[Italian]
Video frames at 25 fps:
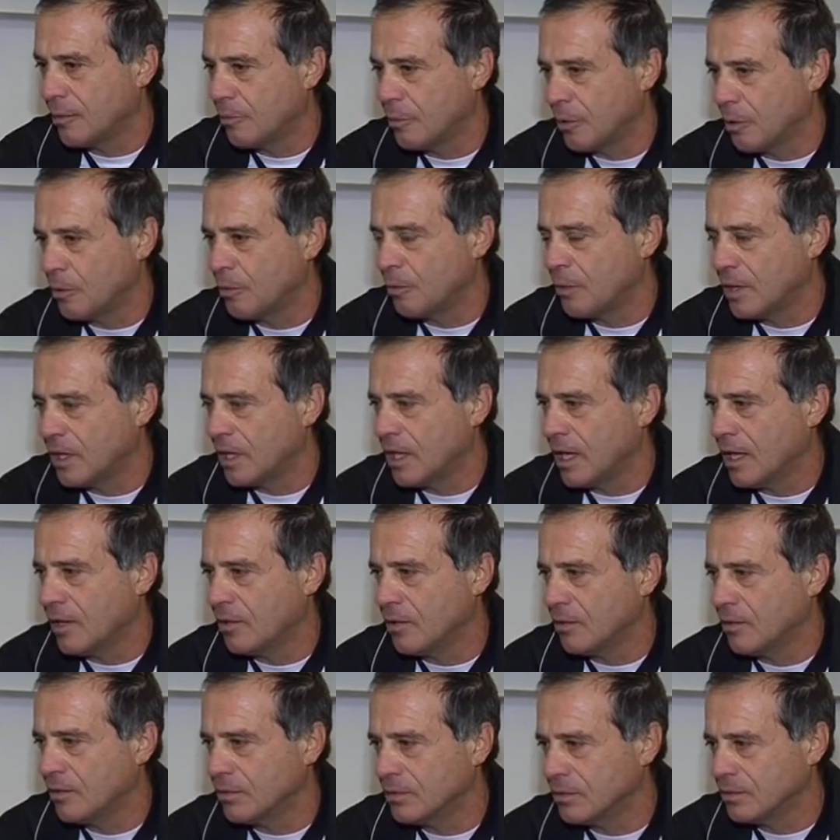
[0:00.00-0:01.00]
per un
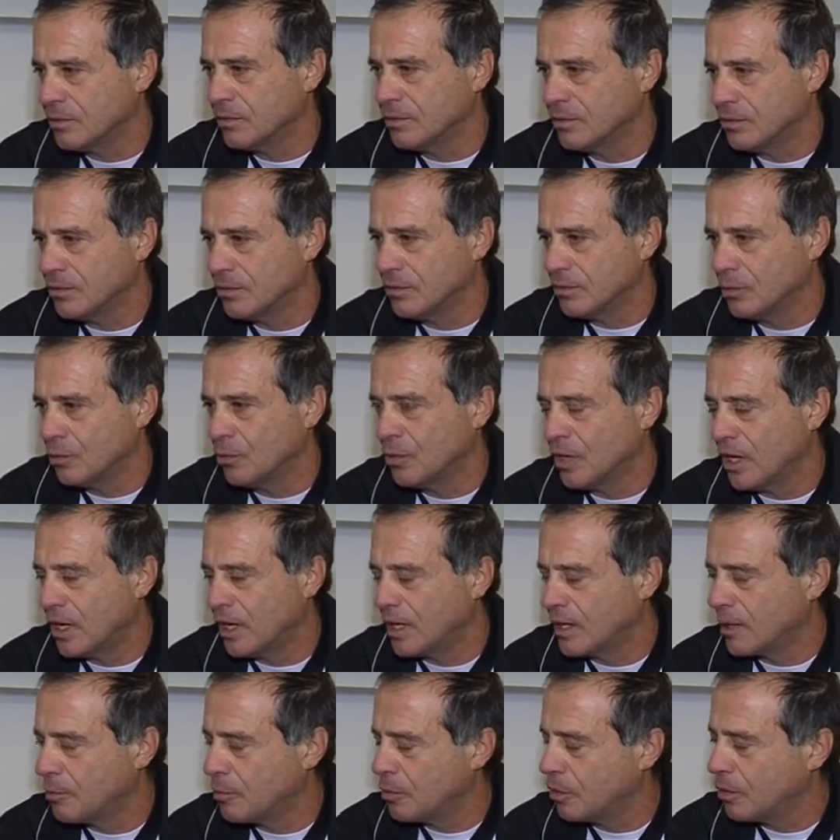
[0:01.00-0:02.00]
mediano non era
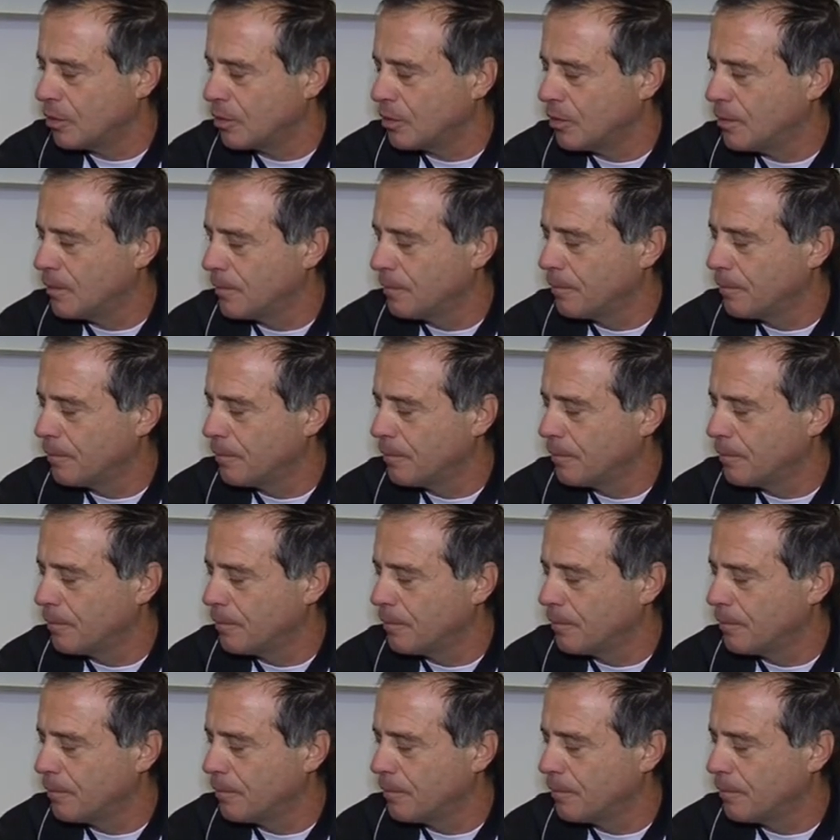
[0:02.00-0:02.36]
da poco.